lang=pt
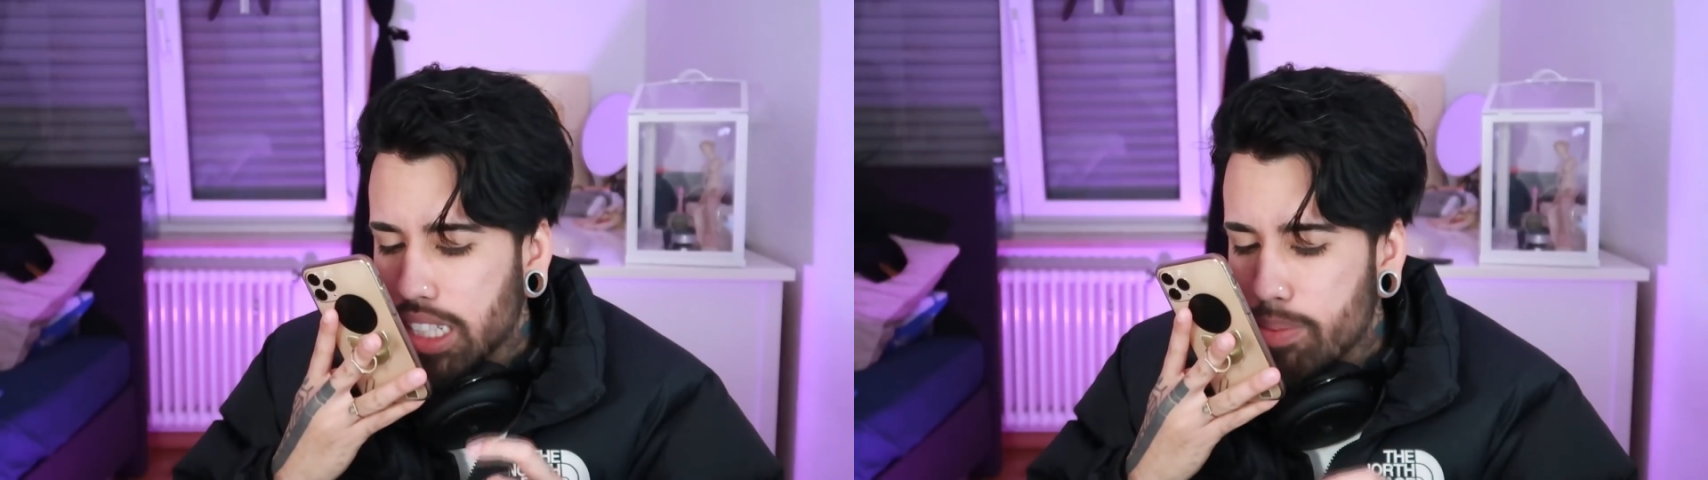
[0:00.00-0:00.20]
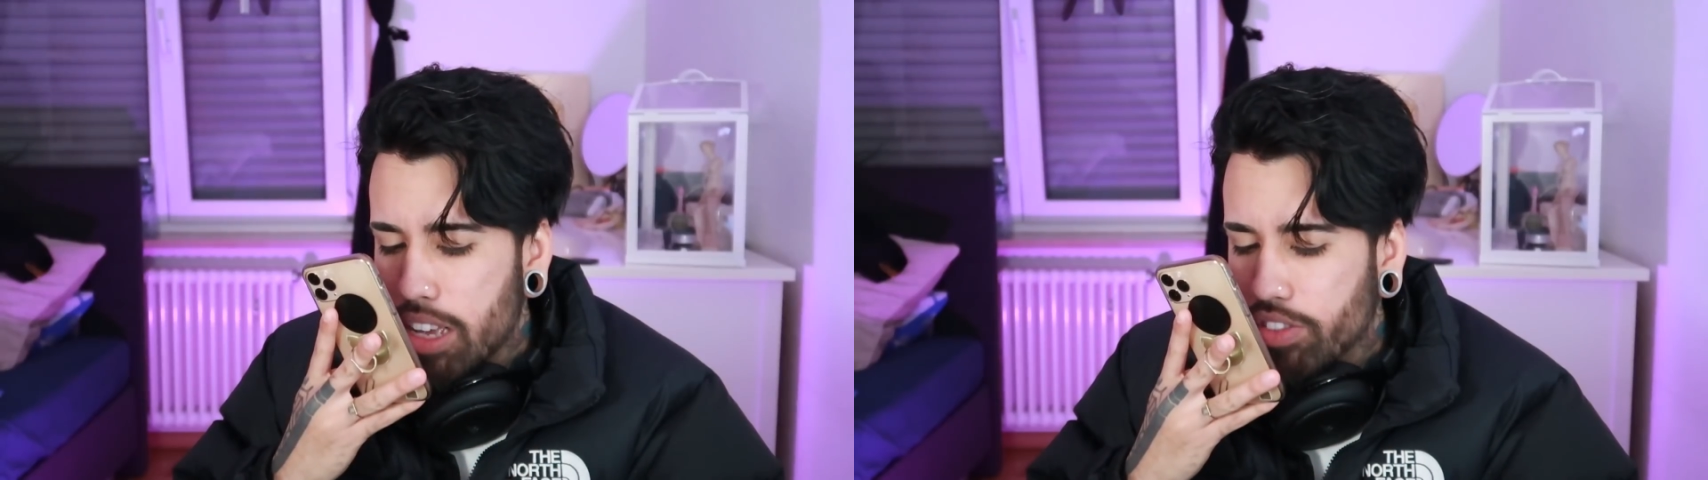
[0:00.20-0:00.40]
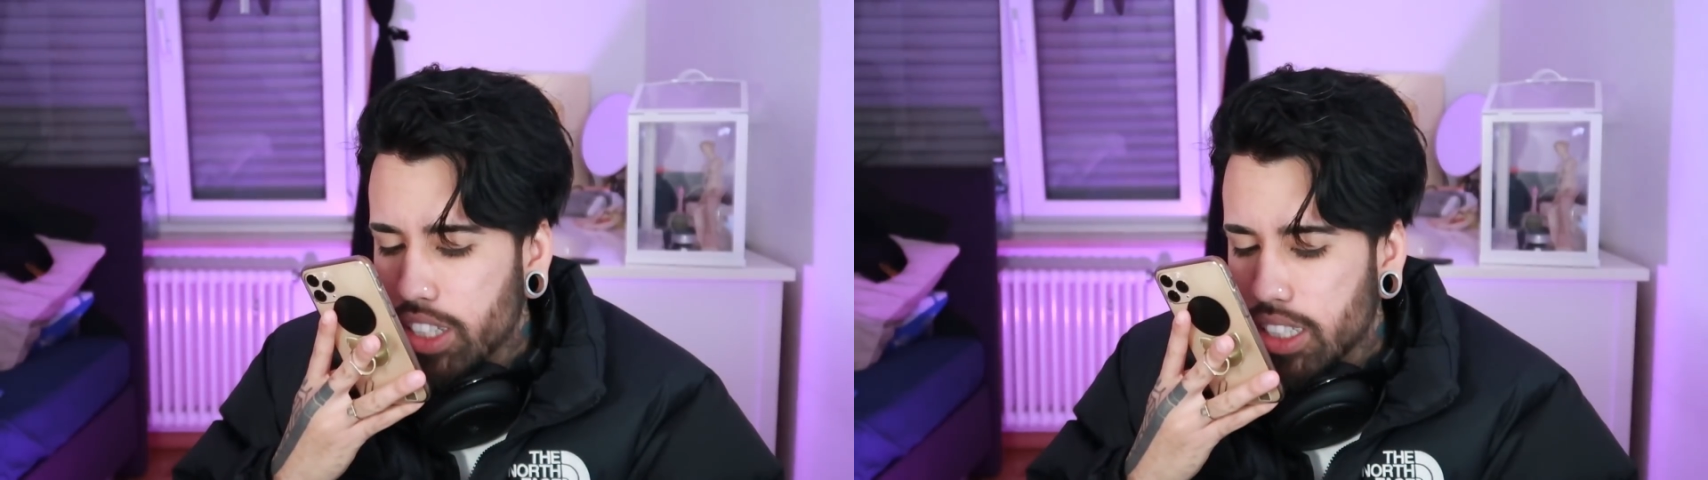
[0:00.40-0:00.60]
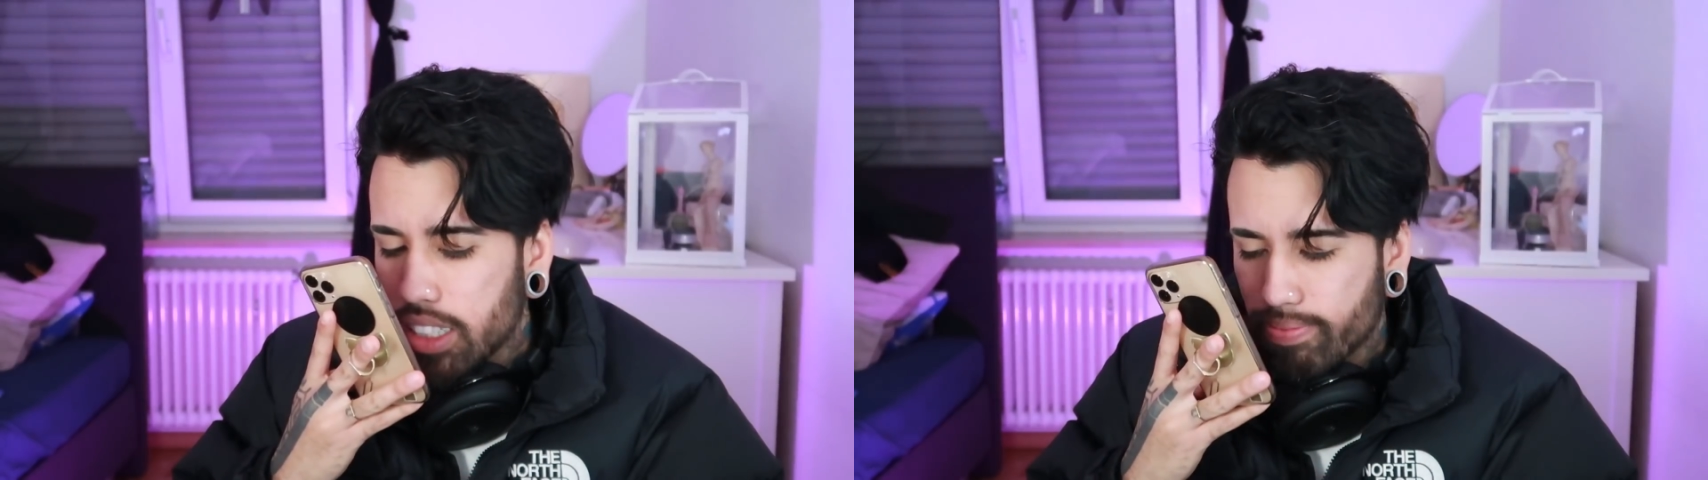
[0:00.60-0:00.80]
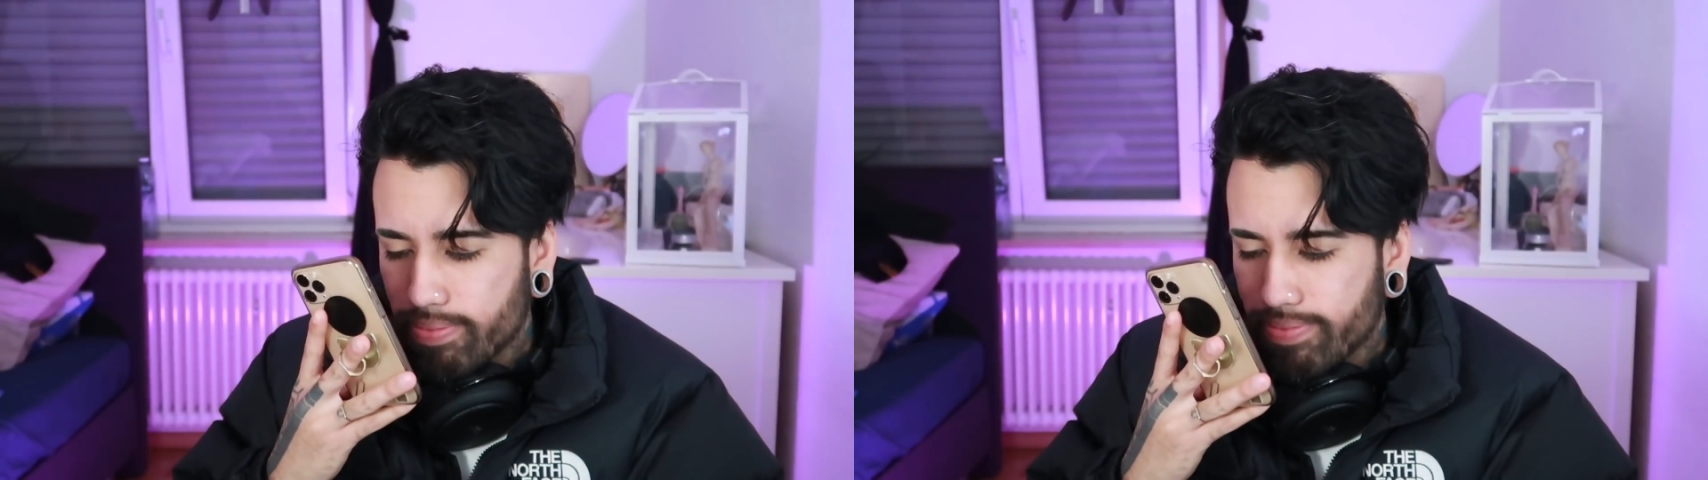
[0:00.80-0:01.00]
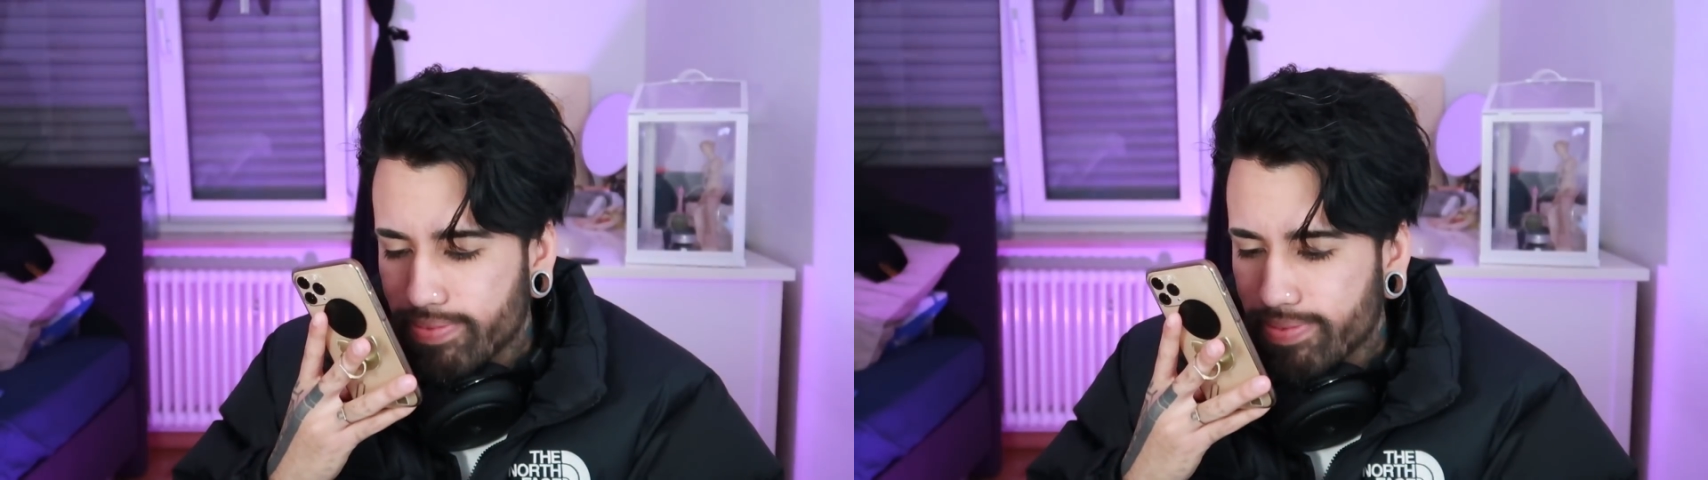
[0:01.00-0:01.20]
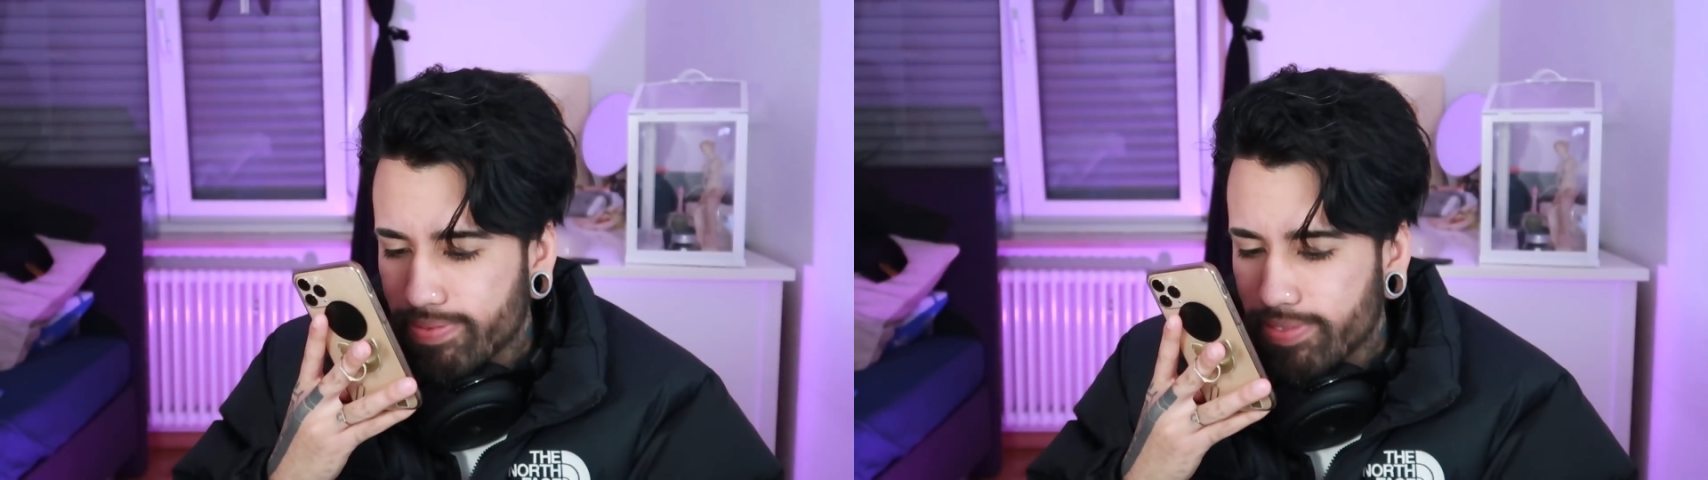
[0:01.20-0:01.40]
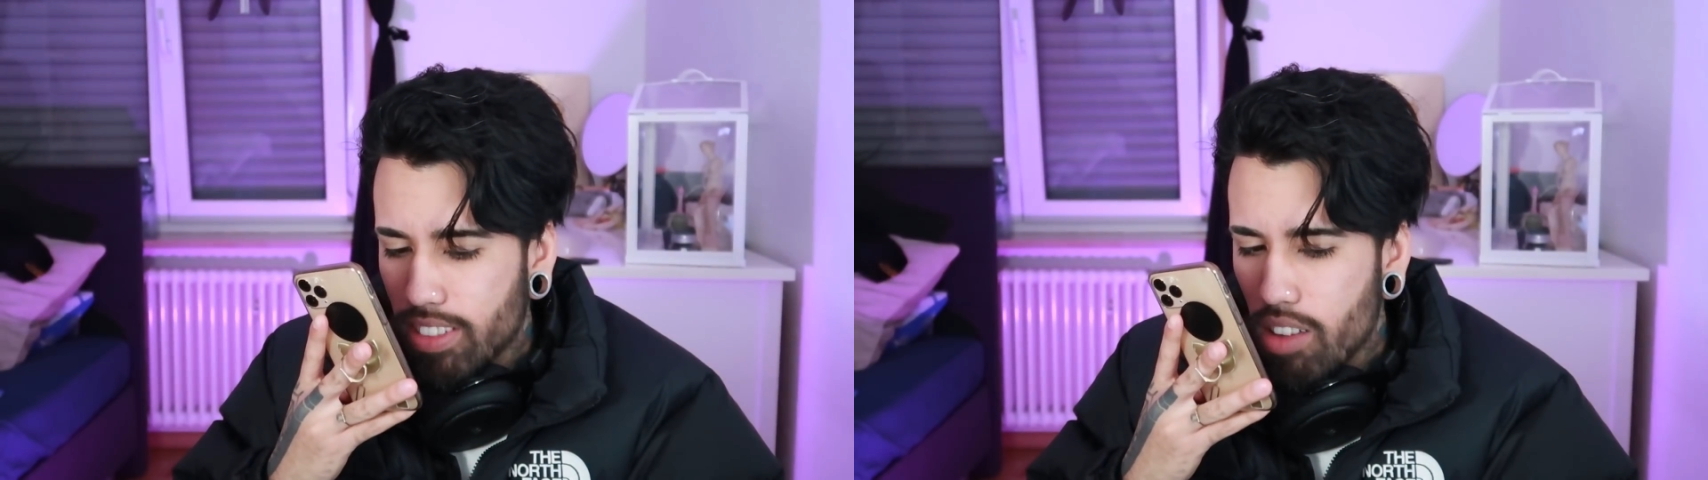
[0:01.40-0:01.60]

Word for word: da minha vida? Yeah.